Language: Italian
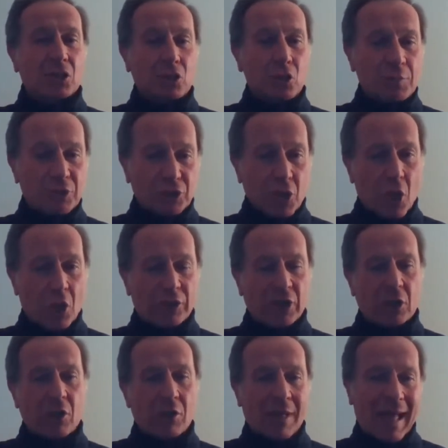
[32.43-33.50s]

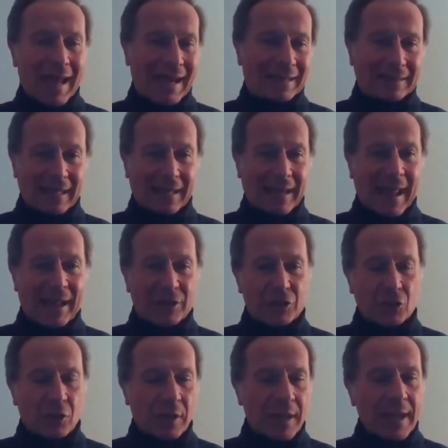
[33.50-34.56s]
subsonico
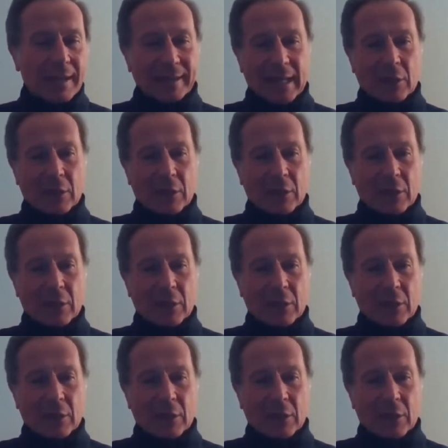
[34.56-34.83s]
all'atterraggio,